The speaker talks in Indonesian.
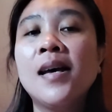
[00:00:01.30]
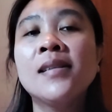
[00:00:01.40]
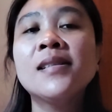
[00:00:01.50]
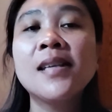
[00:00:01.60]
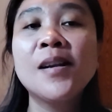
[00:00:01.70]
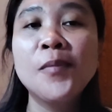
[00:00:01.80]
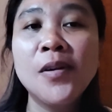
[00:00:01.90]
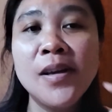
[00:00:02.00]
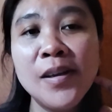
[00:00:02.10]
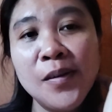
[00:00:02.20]

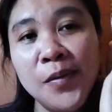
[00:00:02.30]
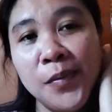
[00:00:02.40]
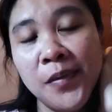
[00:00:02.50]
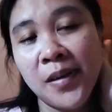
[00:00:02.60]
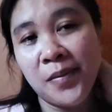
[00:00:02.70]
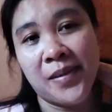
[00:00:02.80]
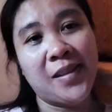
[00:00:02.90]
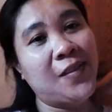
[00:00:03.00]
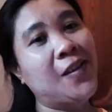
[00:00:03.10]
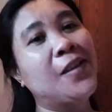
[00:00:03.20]
Assalamualaikum
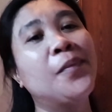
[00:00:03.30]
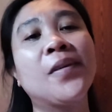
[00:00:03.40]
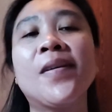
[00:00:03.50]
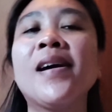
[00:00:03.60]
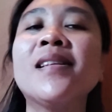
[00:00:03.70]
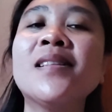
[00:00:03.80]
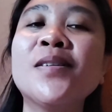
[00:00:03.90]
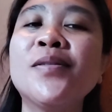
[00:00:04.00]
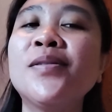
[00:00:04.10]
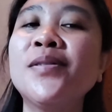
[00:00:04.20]
warahmatullahi
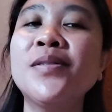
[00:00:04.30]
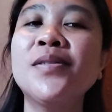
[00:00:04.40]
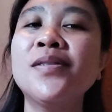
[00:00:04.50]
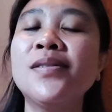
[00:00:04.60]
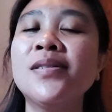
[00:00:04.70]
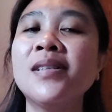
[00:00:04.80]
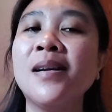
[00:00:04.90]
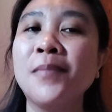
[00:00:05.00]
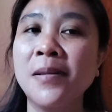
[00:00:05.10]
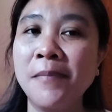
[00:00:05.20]
wabarakatuh
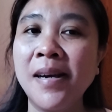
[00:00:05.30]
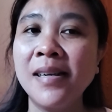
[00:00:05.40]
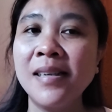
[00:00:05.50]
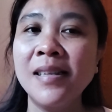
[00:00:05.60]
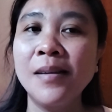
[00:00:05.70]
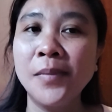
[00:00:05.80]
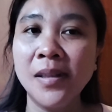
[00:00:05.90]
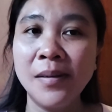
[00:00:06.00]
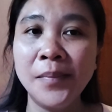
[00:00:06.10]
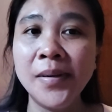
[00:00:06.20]
Selamat pagi
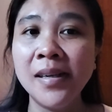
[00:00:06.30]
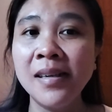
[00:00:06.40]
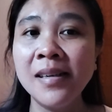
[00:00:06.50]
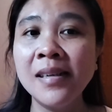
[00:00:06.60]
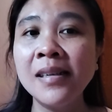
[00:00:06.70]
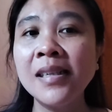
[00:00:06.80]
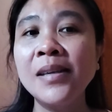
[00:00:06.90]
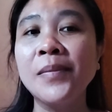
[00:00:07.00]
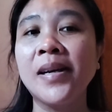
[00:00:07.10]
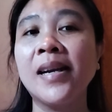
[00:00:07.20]
teman-teman
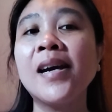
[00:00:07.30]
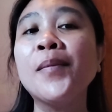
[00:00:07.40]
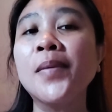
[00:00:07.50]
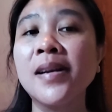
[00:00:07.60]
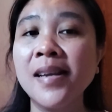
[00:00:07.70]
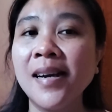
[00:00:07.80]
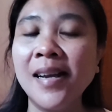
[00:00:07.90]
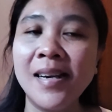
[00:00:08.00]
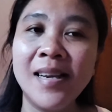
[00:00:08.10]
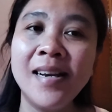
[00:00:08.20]
Gimana kabarnya
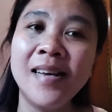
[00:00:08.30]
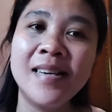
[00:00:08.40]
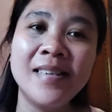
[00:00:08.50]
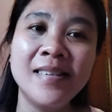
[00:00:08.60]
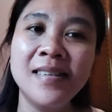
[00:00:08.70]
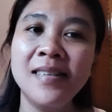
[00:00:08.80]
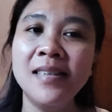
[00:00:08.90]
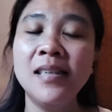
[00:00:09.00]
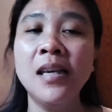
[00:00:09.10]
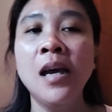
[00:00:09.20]
kalian hari
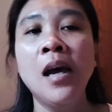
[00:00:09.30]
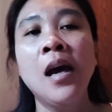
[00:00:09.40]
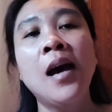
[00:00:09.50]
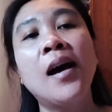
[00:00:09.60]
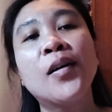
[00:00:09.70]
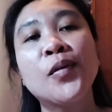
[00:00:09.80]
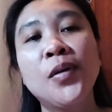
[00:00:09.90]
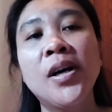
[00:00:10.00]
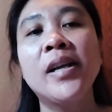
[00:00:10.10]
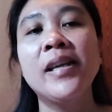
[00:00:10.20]
ini
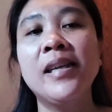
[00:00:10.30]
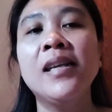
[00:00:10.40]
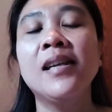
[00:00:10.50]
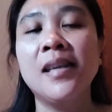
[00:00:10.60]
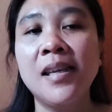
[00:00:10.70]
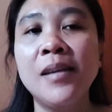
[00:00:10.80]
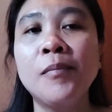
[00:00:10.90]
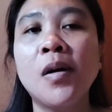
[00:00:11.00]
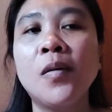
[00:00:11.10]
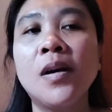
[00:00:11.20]
Aku hari ini
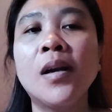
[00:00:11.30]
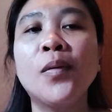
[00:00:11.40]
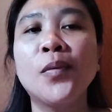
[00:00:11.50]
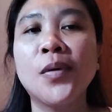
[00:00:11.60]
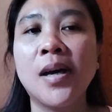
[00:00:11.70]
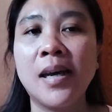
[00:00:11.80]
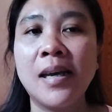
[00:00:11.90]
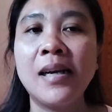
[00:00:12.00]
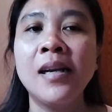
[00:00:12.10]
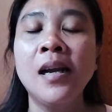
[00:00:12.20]
mau
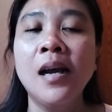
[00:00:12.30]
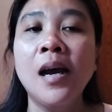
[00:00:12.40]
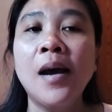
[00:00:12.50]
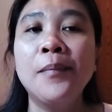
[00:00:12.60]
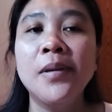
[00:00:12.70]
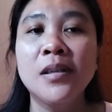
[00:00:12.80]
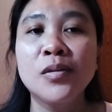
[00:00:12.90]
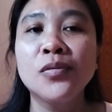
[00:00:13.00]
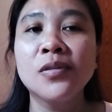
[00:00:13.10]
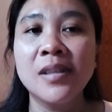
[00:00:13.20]
keluar Ambil
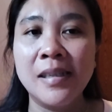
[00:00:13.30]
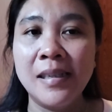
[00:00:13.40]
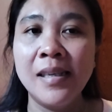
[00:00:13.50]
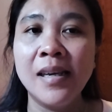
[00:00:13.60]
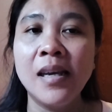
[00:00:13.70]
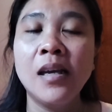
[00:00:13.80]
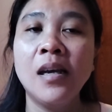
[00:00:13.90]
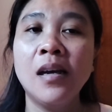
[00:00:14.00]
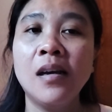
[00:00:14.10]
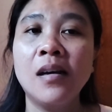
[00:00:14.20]
cuti ya
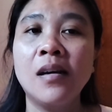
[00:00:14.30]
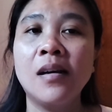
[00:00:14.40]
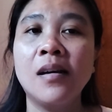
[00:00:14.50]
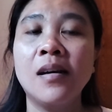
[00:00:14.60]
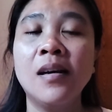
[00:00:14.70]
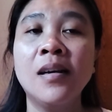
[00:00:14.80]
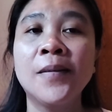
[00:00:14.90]
uh,